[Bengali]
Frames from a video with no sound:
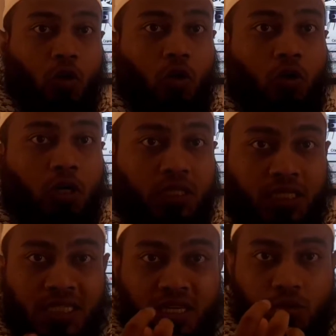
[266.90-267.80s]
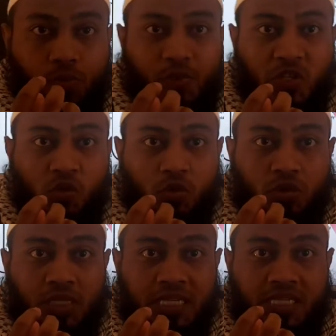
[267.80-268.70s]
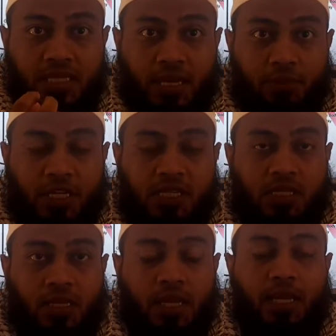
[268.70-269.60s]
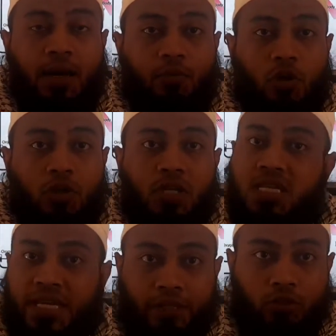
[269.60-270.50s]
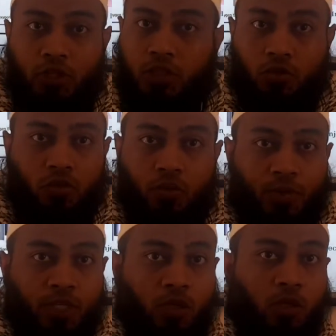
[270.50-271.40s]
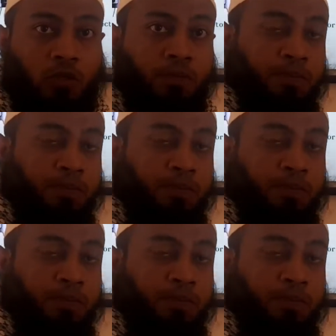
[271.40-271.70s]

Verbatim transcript: হলো অর্থাৎ পিস্টন টিডিসি থেকে বিডিসির দিকে নামলো সাকশন স্ট্রোক কমপ্লিট হইল